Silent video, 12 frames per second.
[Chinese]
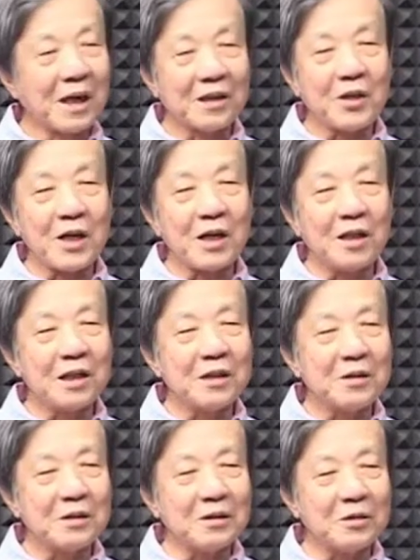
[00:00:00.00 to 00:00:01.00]
那第二个
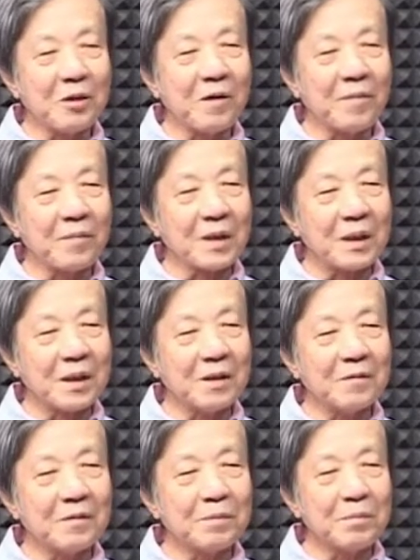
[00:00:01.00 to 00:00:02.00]
就是说，呃，
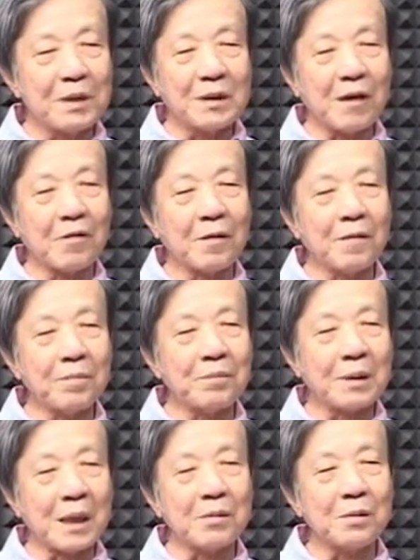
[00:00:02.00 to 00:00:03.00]
平常我
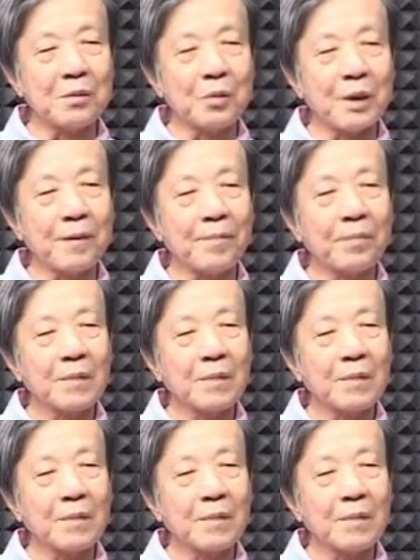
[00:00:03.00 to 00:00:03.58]
本来就对